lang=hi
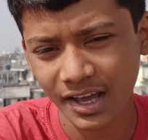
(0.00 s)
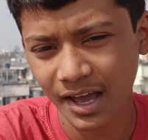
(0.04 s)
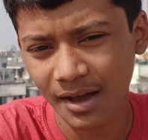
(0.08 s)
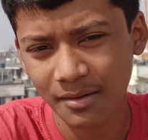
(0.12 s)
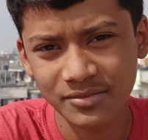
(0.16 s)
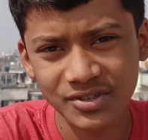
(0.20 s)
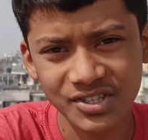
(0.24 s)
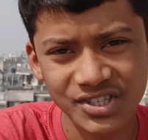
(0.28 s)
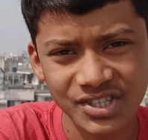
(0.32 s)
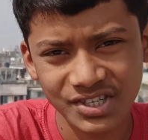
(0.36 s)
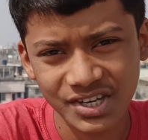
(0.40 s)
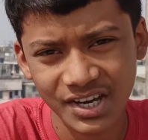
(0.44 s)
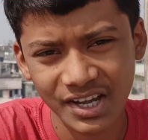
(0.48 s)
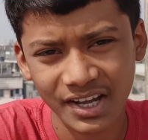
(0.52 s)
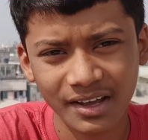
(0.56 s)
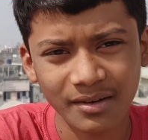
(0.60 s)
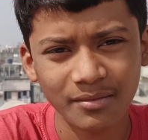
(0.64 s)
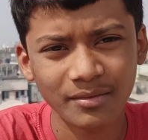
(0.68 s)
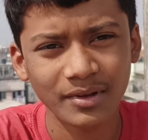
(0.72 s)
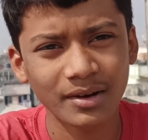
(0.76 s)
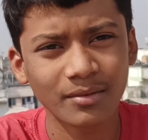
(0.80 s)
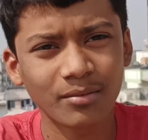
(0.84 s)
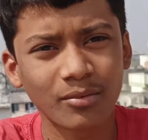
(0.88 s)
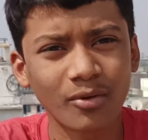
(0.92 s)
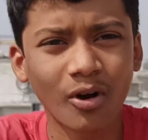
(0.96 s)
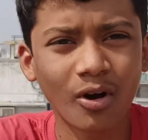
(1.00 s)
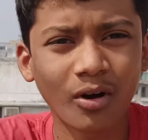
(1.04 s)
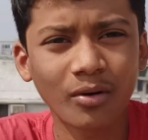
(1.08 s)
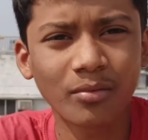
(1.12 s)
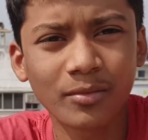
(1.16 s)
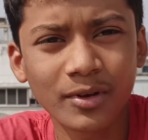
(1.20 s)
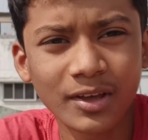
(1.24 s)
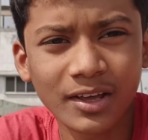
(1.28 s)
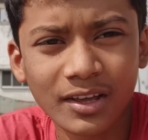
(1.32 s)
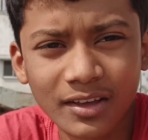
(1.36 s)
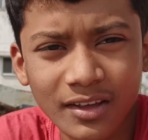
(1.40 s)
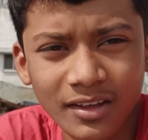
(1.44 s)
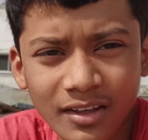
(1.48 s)
क्या मिस्टेक है मेरे ब्लॉग
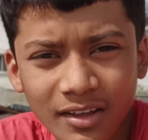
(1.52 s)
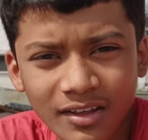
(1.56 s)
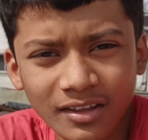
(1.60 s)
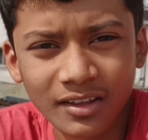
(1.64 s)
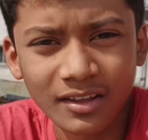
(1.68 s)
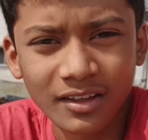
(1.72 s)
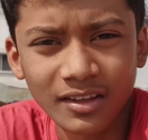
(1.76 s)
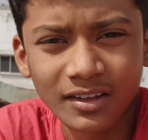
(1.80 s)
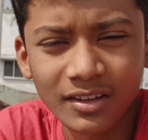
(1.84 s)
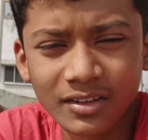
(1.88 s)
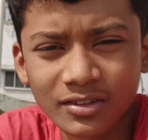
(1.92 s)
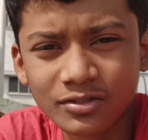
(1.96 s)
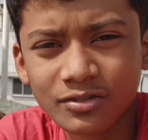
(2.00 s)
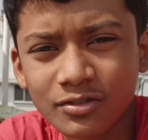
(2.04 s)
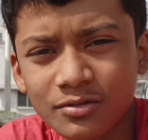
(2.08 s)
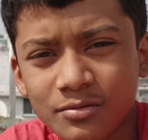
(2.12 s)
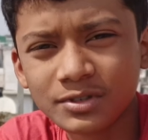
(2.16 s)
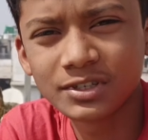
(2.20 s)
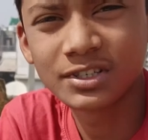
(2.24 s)
में जो